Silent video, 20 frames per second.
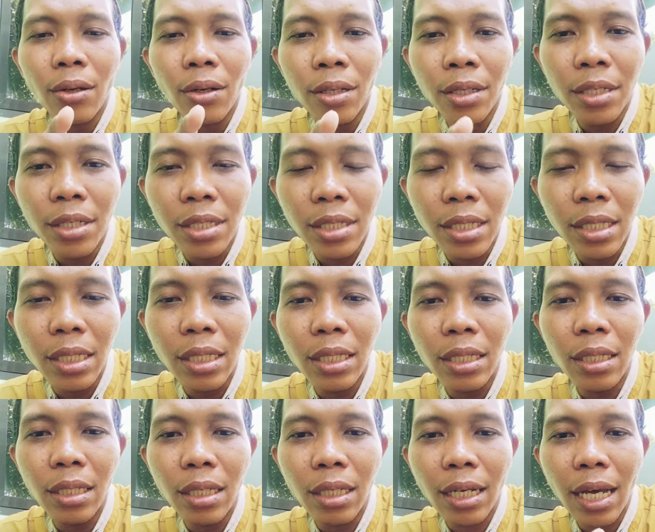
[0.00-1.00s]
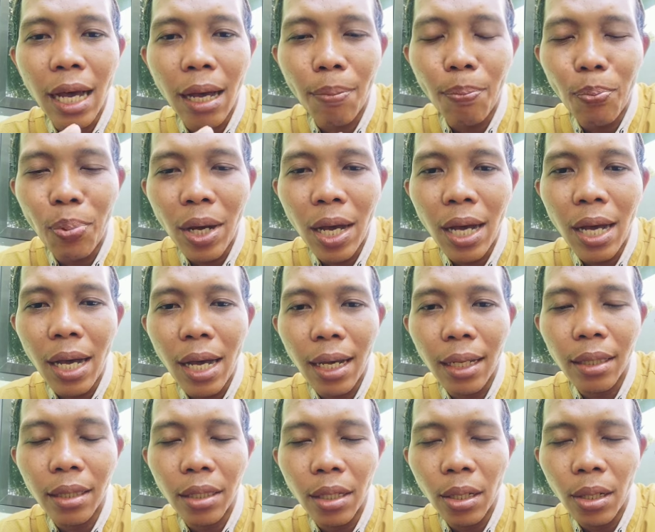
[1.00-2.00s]
kondisi gabah
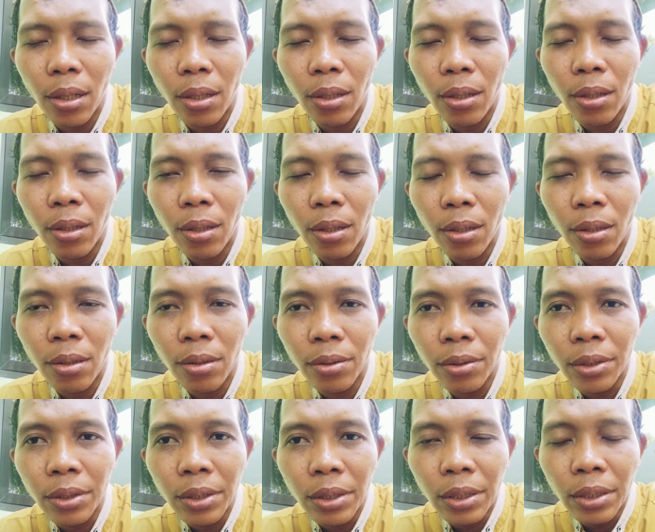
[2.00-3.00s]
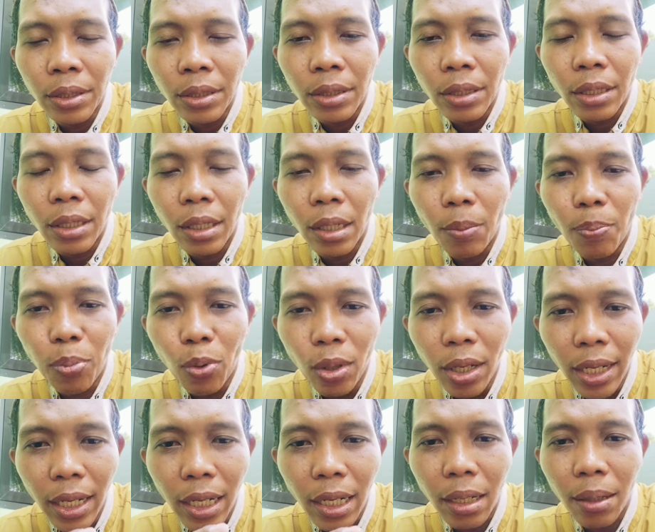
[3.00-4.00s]
atau eh,
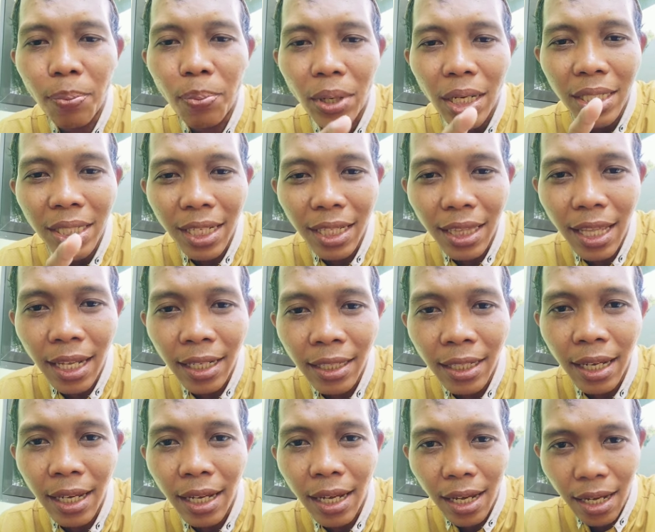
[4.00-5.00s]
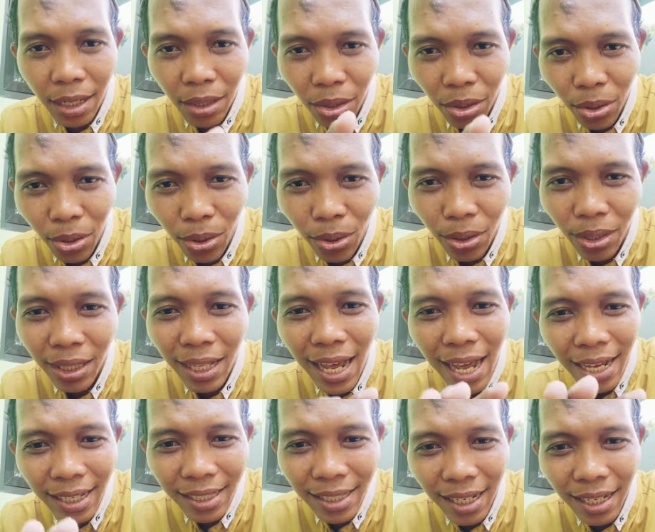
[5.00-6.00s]
bulir beras ketannya ayo dulur
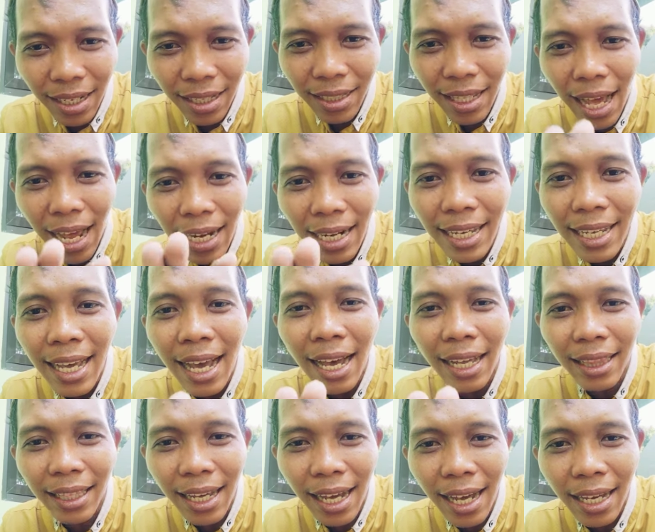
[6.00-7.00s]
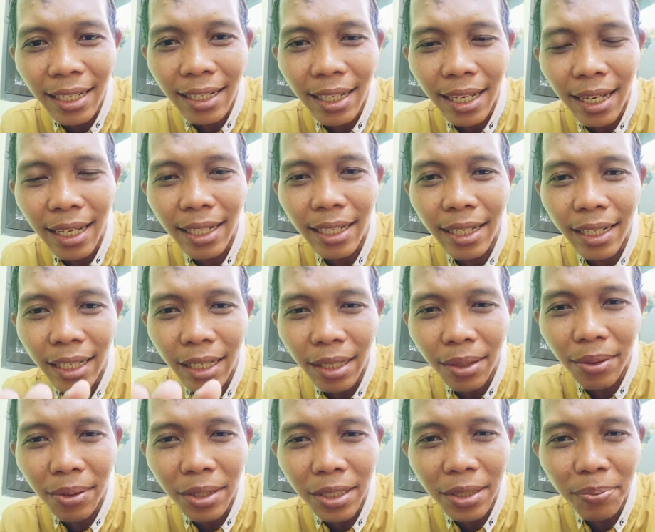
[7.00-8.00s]
tak ajak tak lihatkan ya
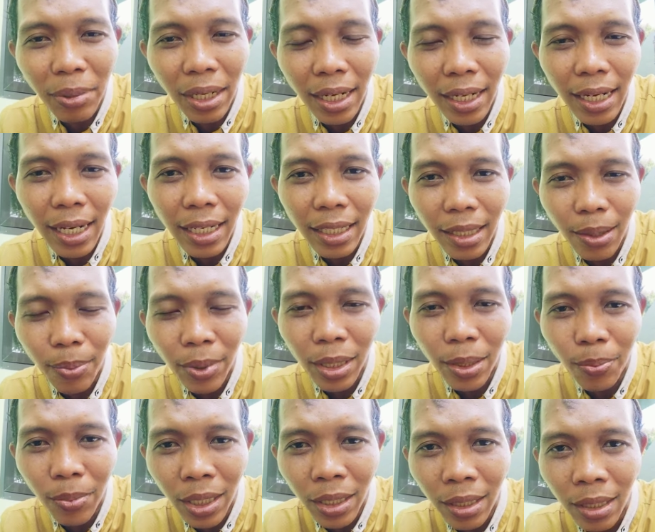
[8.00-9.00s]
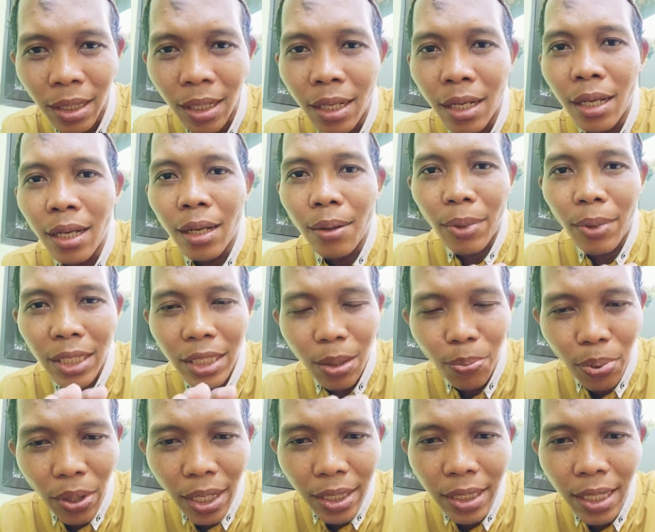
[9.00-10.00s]
ini barangkali teman-teman
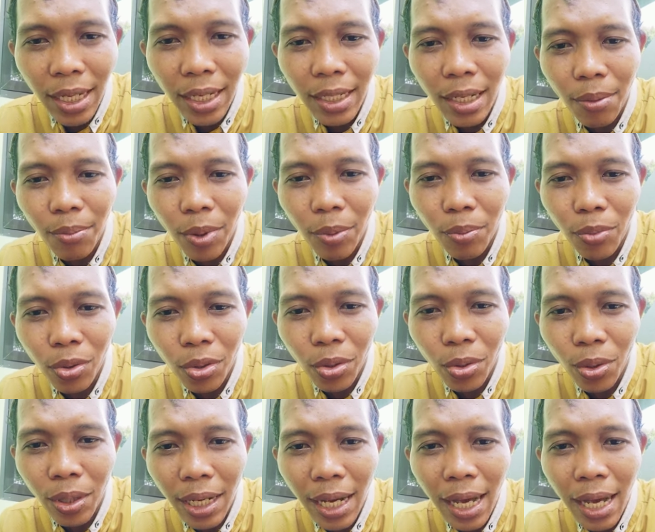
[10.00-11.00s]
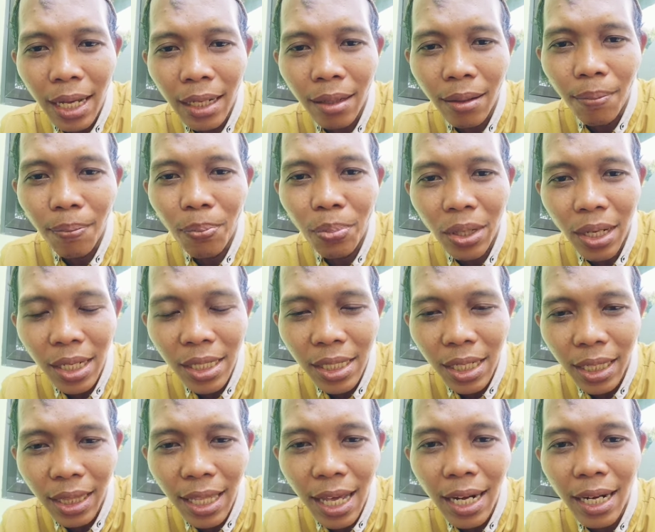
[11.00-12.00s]
masih banyak yang membutuhkan
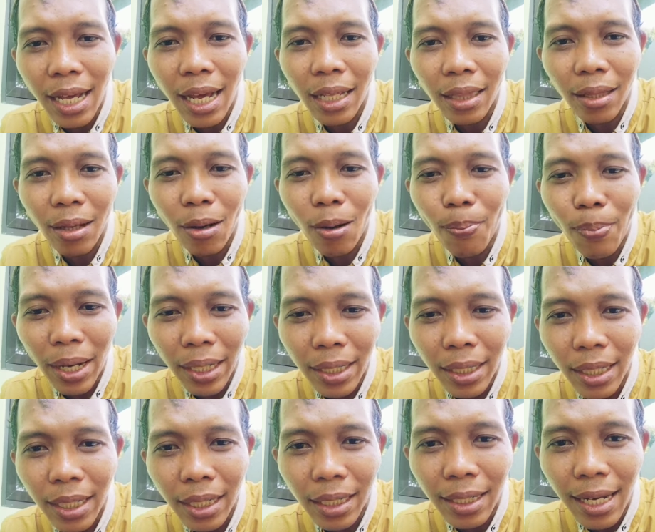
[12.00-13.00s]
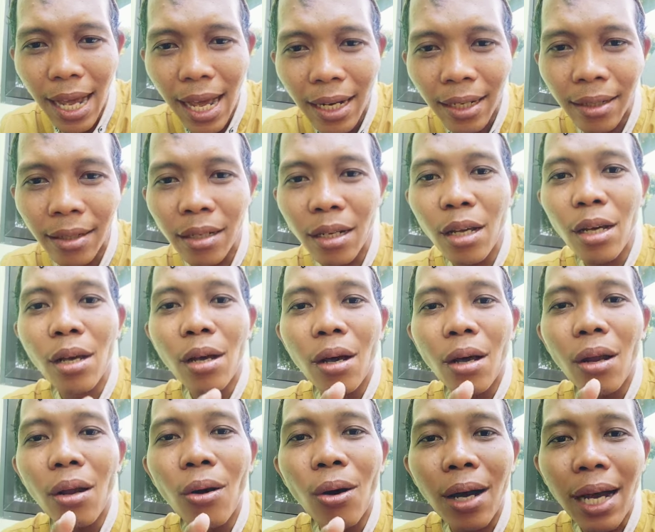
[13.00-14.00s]
beras ketan atau padi ketan
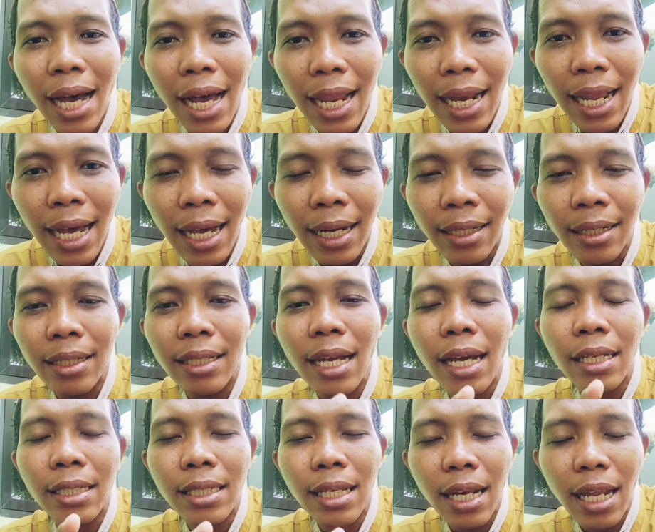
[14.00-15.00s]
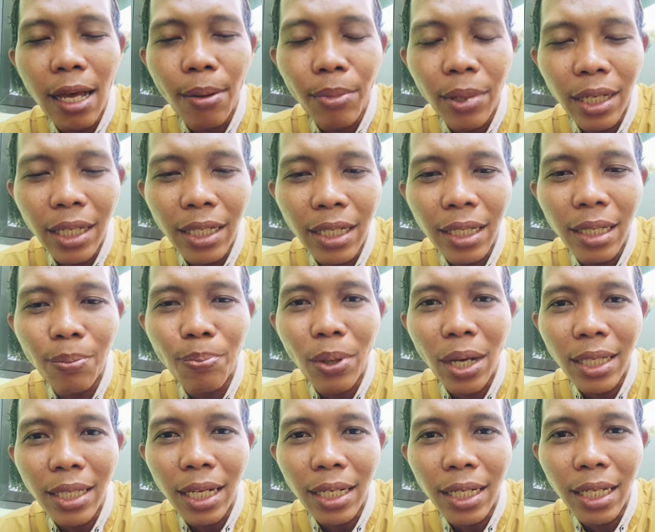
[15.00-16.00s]
lokalan yang selama ini
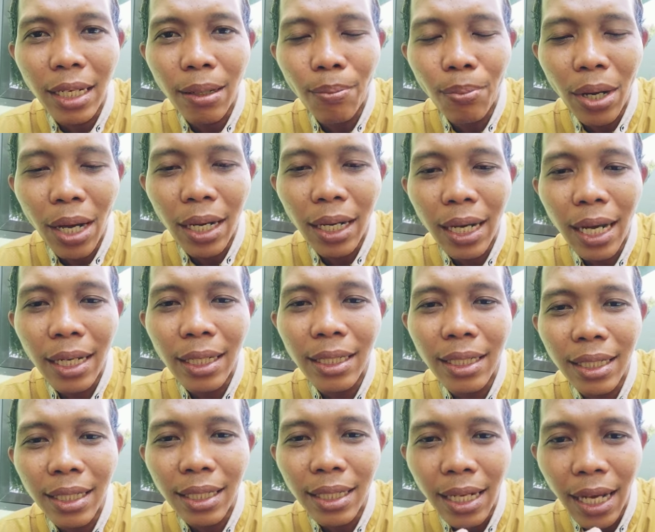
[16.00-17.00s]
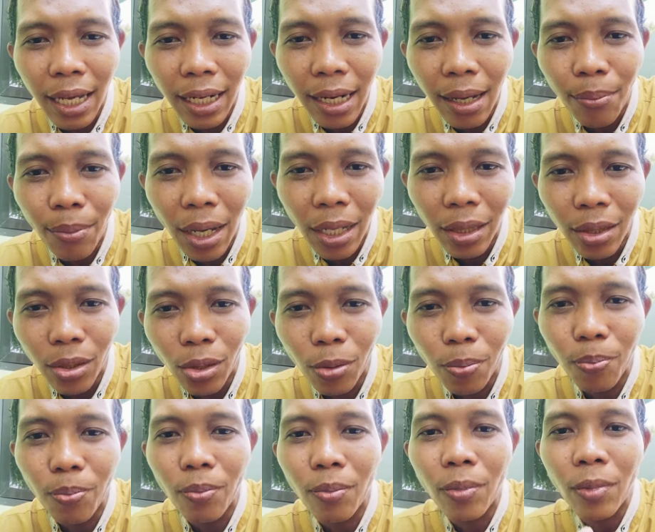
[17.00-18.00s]
banyak dikembangkan di daerah
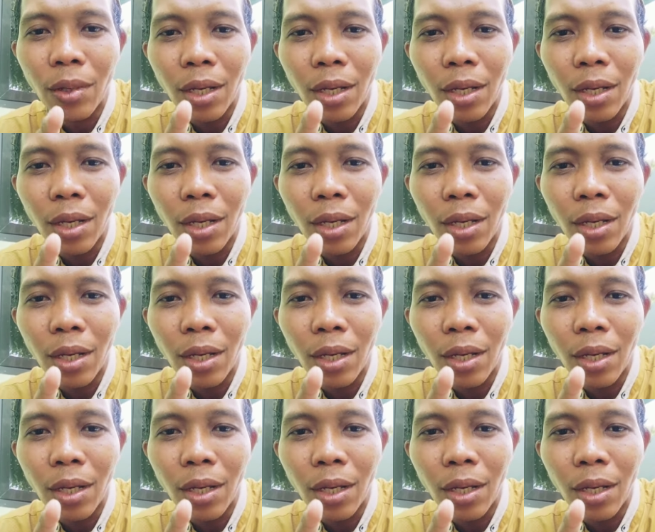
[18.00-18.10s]
Mantub,